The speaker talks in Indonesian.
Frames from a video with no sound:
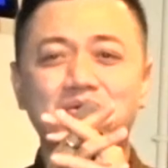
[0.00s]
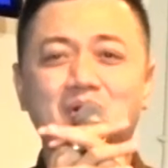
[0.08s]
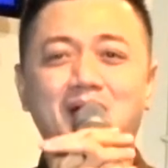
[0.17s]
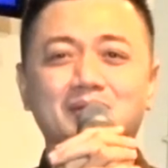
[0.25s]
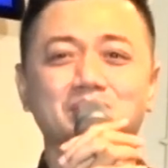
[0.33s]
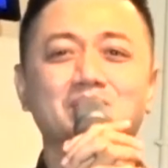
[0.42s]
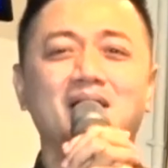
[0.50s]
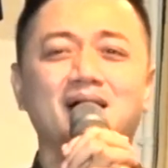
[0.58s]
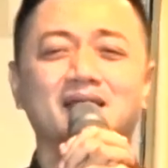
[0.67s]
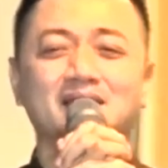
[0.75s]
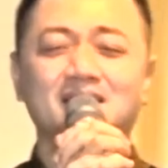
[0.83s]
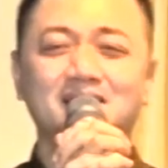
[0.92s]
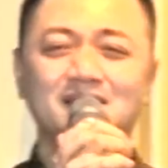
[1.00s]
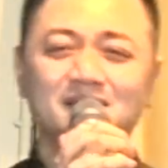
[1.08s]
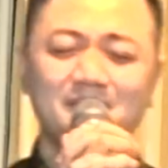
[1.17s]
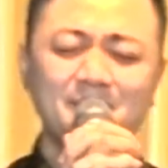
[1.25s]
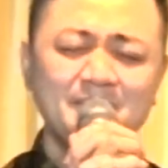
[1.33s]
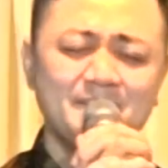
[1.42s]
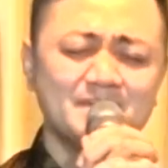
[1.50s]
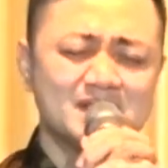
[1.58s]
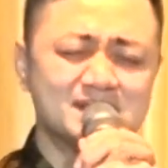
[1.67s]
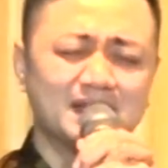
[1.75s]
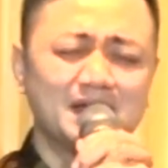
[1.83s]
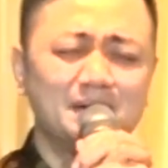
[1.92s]
Tuhan, Tuhan.
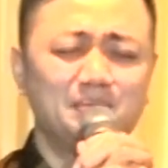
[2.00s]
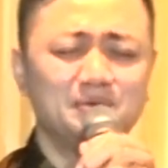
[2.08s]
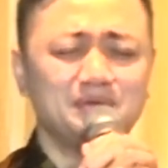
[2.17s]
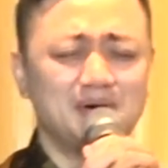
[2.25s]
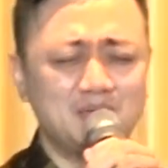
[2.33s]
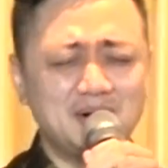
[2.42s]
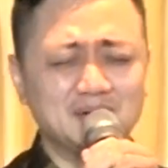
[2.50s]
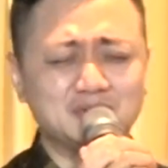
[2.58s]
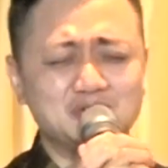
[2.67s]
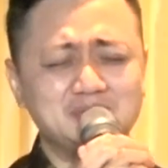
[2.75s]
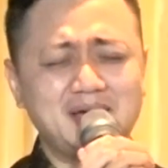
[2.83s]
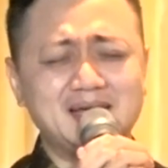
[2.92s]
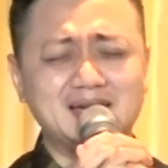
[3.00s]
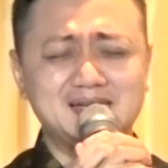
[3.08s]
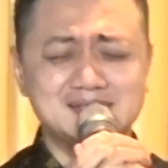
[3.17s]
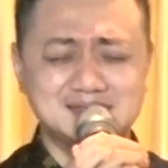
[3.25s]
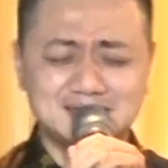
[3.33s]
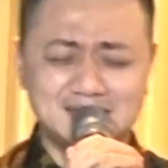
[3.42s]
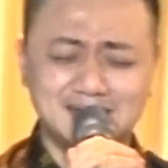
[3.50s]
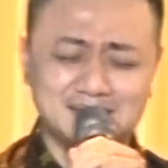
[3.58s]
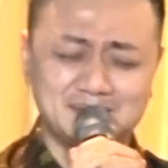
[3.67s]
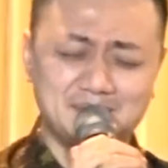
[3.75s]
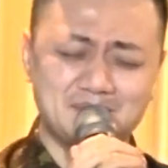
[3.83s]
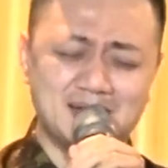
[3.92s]
Saya nggak punya uang untuk bayar listrik,
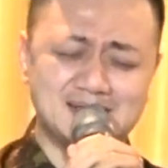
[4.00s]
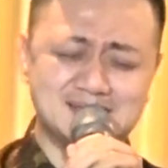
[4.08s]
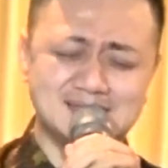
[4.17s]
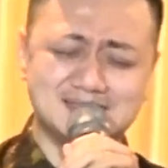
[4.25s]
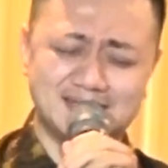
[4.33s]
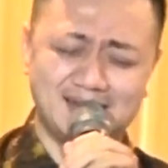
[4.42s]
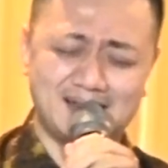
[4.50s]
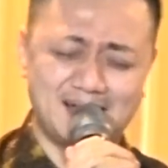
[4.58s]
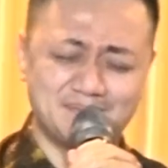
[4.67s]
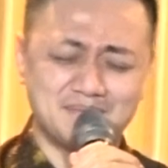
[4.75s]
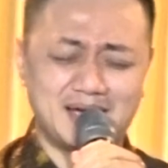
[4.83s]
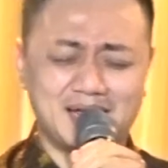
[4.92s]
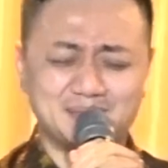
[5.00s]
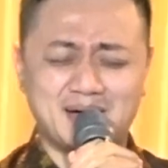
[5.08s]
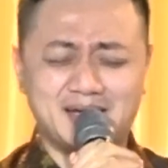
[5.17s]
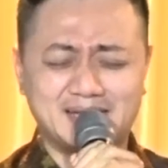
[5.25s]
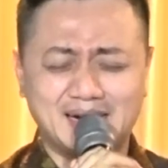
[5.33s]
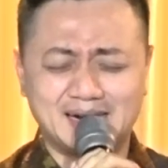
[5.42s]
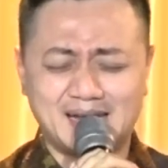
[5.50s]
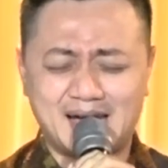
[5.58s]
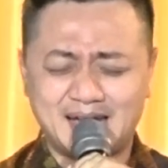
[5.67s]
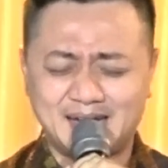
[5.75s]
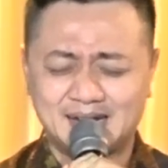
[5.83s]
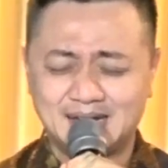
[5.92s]
bayar cicilan, bayar-bayar yang
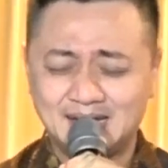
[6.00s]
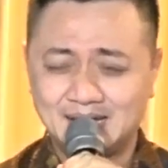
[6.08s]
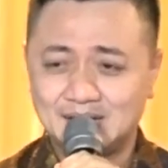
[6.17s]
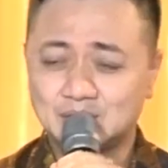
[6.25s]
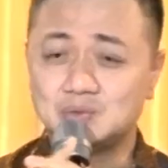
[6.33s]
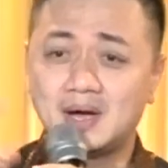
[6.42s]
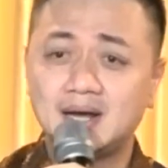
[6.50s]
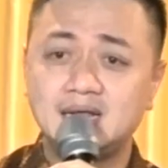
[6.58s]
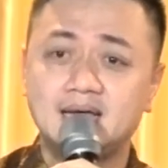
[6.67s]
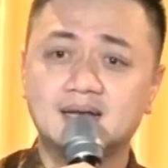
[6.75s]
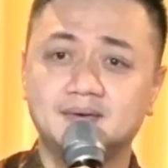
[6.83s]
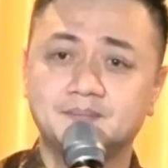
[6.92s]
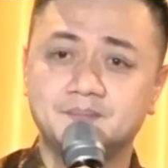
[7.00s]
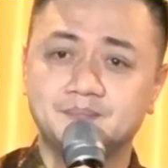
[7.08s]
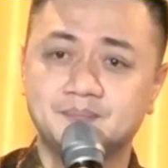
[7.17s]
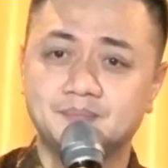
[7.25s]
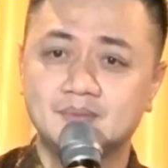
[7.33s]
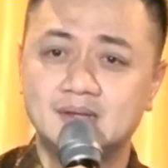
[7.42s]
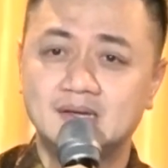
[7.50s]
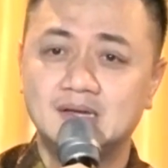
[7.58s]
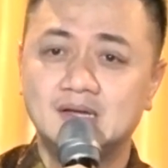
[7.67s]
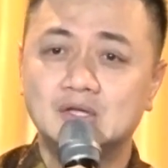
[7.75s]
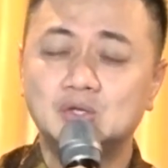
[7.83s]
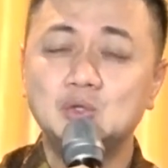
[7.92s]
lain. Tuhan lihat.
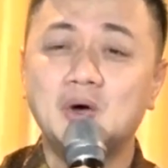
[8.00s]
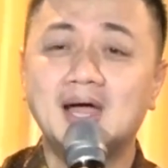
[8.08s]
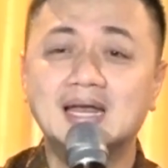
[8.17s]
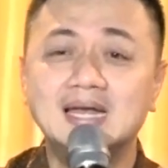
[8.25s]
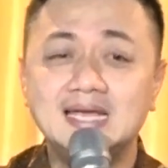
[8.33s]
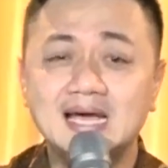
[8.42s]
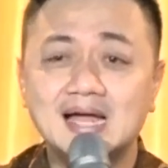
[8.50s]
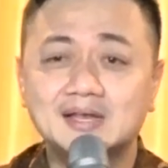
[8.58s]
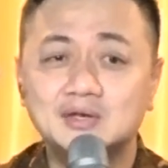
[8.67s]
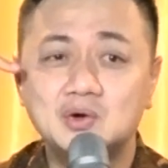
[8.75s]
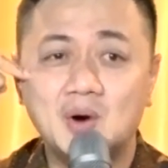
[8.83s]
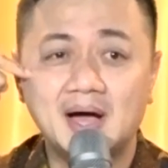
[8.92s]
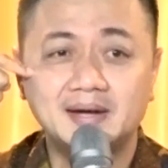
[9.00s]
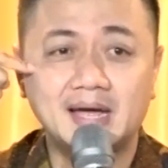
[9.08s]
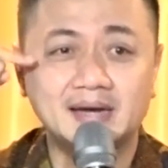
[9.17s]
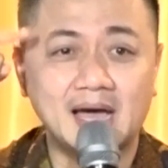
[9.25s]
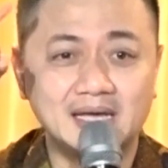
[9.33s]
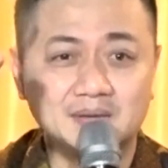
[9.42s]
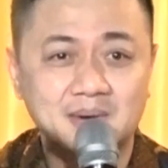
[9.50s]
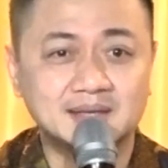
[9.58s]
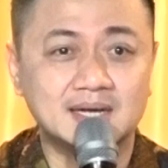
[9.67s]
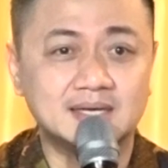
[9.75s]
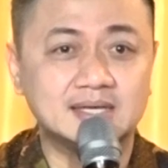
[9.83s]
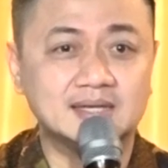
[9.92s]
Tuhan lihat doa dan air
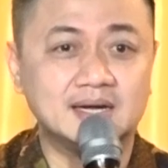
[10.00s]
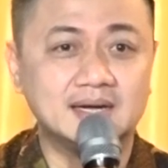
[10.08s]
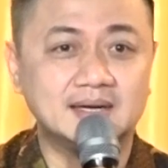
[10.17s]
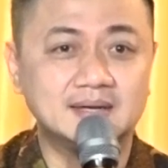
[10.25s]
mata kita.